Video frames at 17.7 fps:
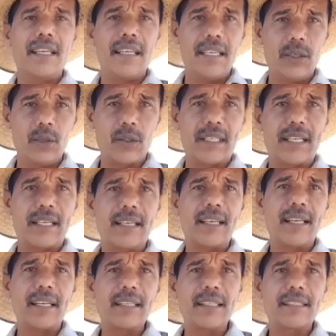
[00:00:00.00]
y los
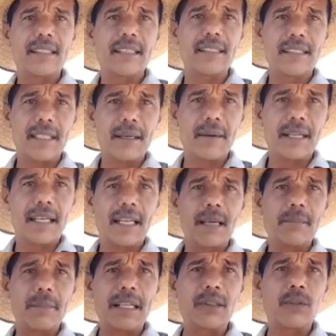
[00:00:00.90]
generales que estaban
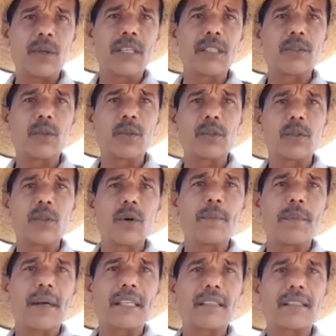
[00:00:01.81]
al mando de sus
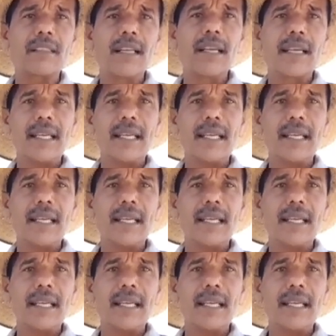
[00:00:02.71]
tropas